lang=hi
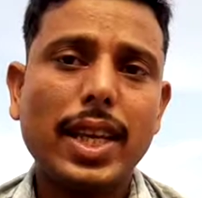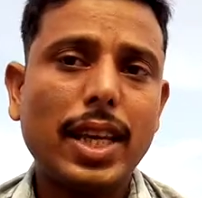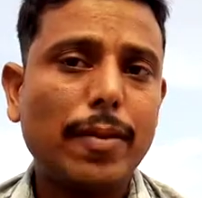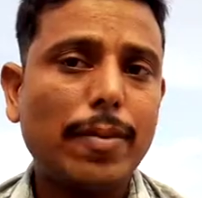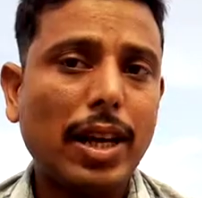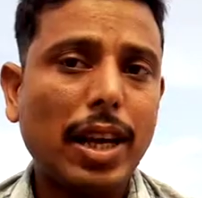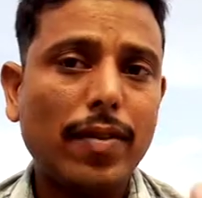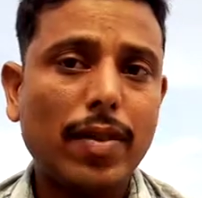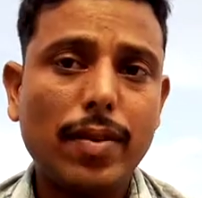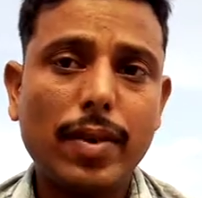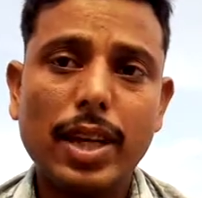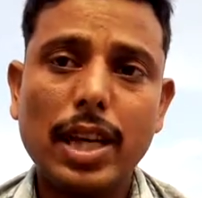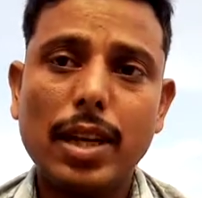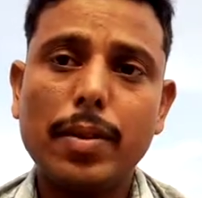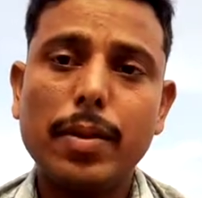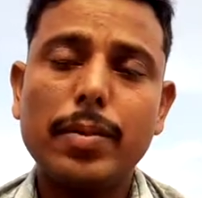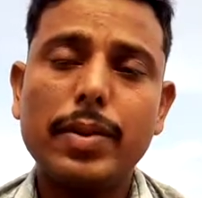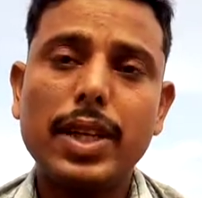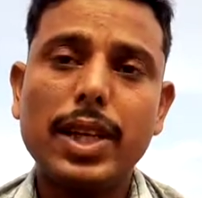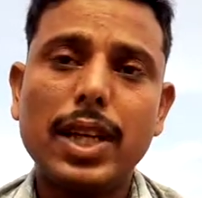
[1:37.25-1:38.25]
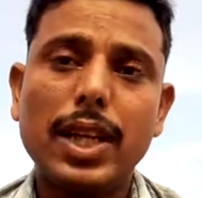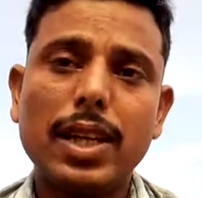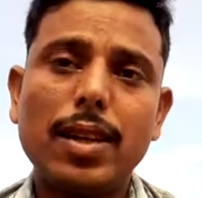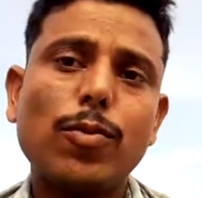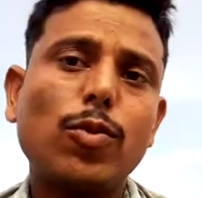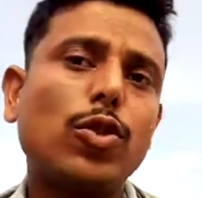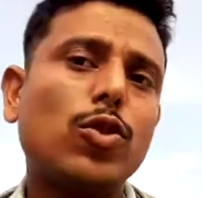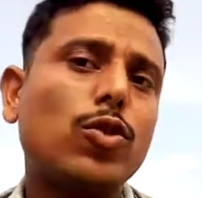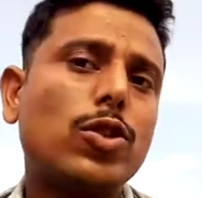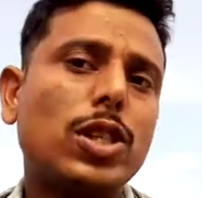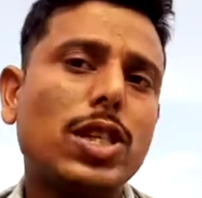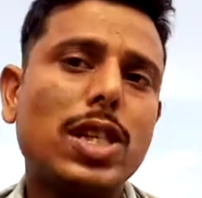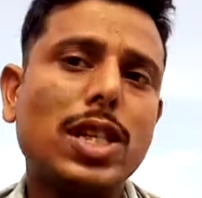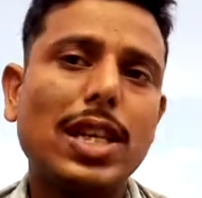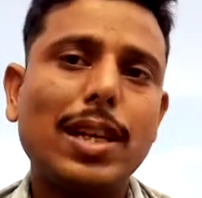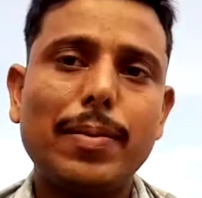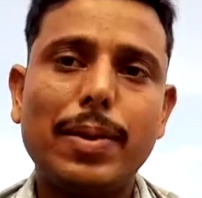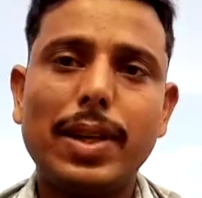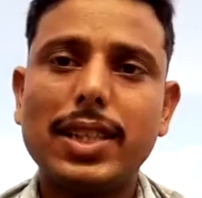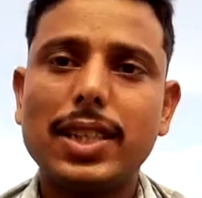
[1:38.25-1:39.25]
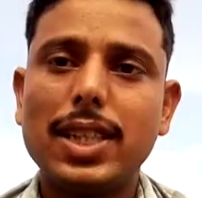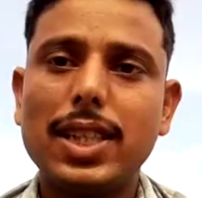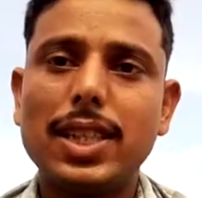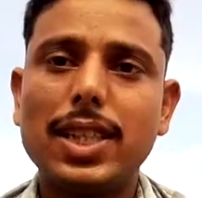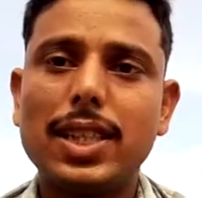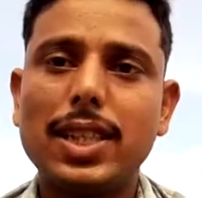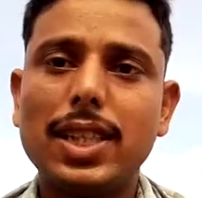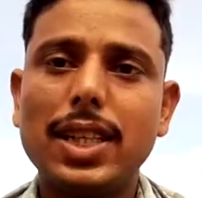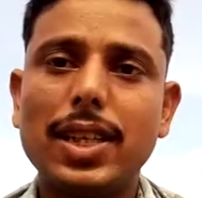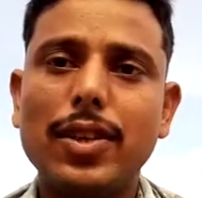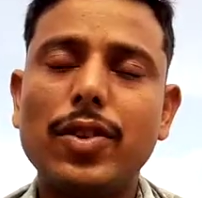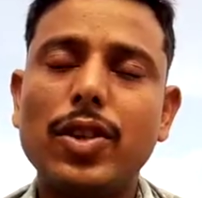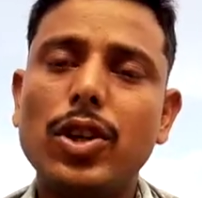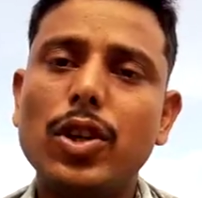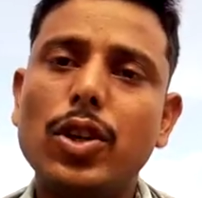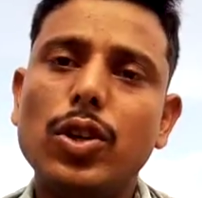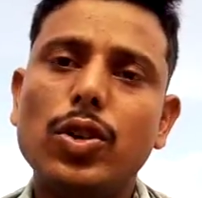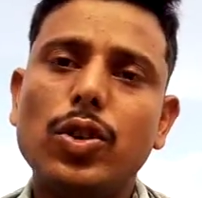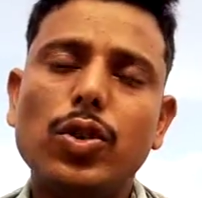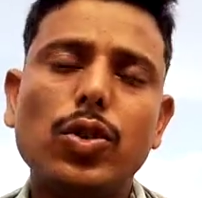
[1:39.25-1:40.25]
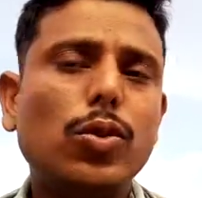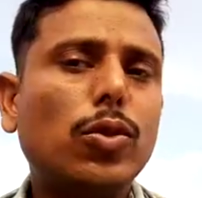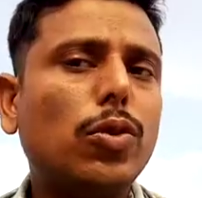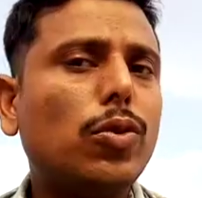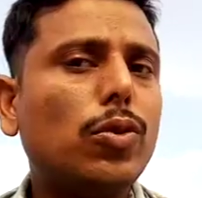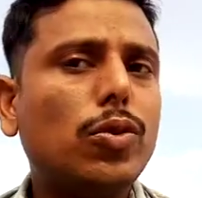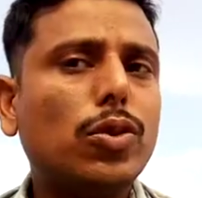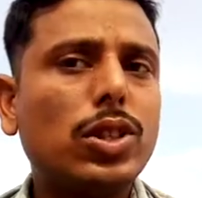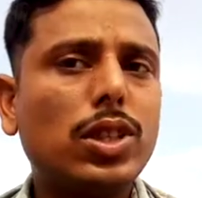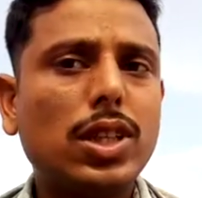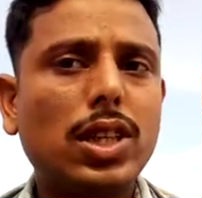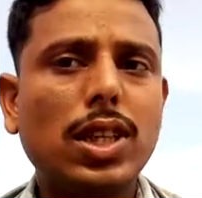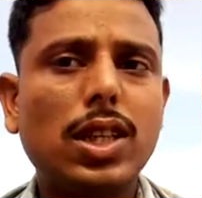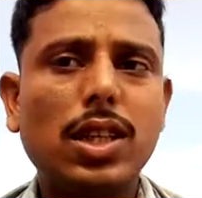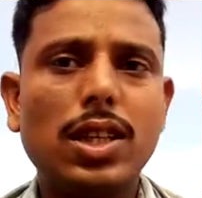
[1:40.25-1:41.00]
या बाइबा वगैरह में भी देखा है जब कोई क्वेश्चन का हम आंसर देते हैं तो उस